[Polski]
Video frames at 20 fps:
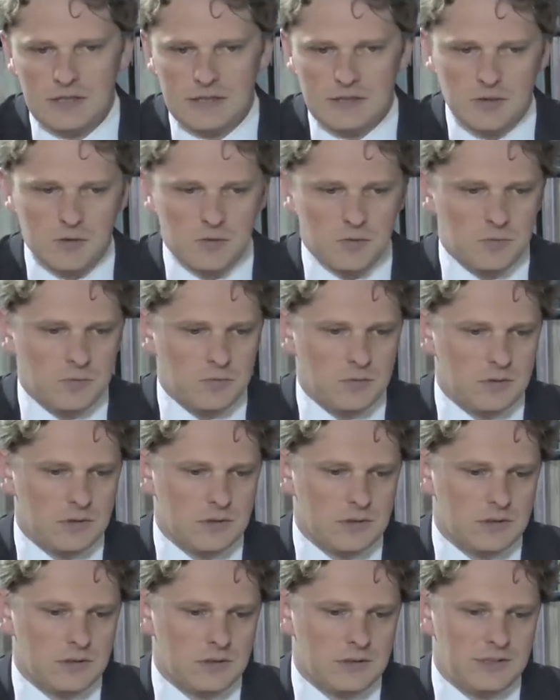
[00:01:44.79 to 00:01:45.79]
są
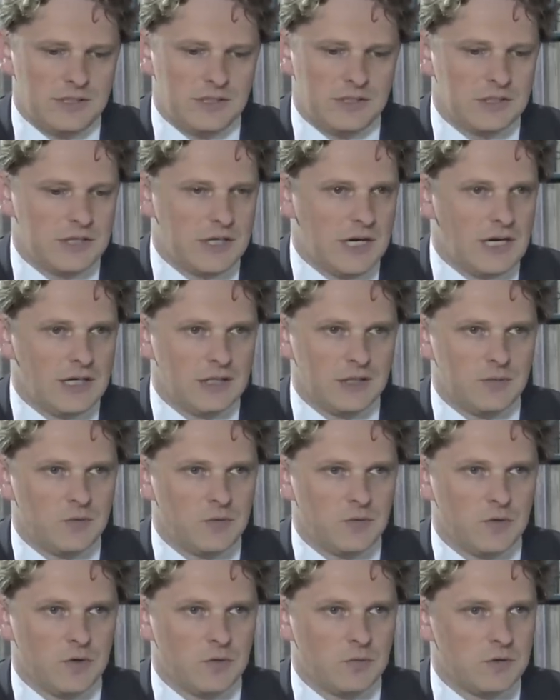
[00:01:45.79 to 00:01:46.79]
e, nietykalni,
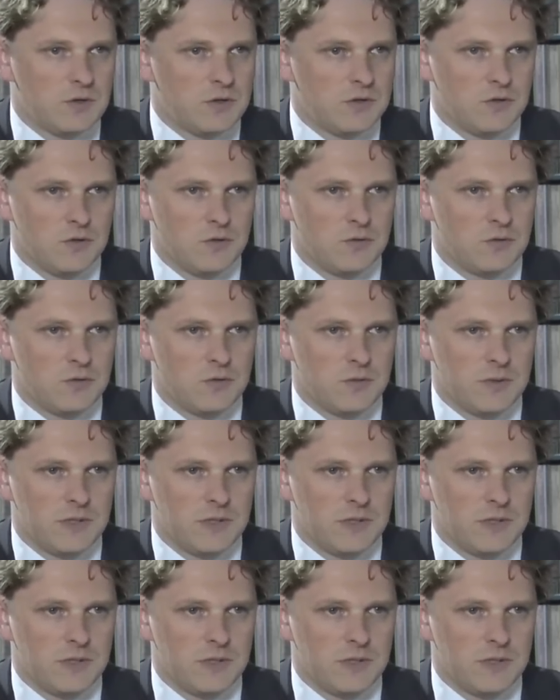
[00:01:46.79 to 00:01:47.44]
bo w Komisji do Służb